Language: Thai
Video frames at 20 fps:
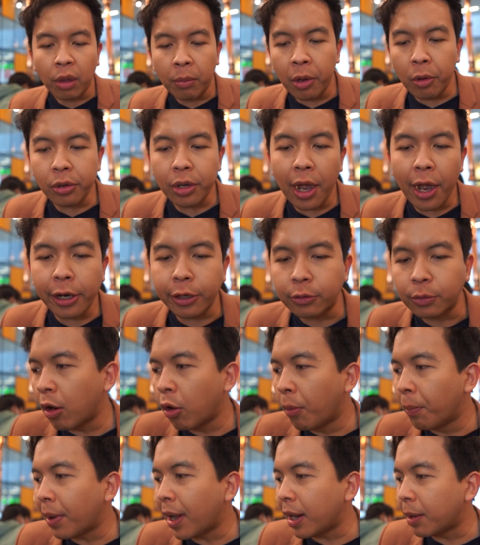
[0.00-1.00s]
มีรสชาติอา
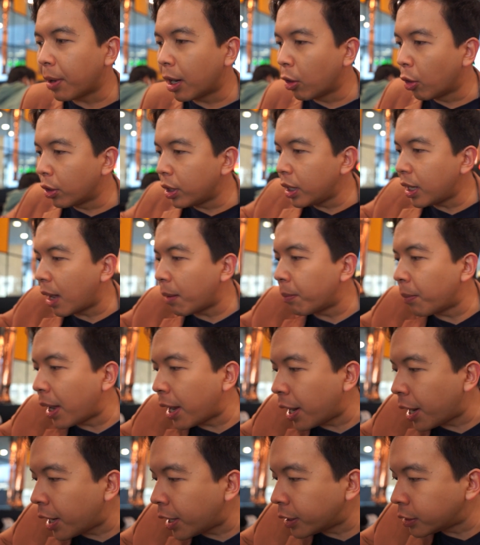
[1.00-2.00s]
รมณ์ไข่พะโล้ที่ทำ
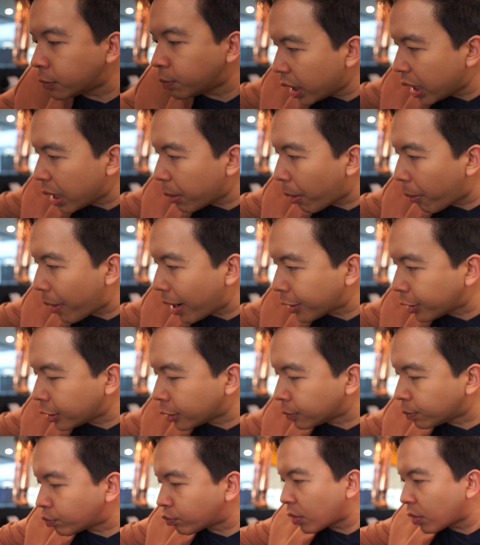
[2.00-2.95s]
มาดีประมาณหนึ่ง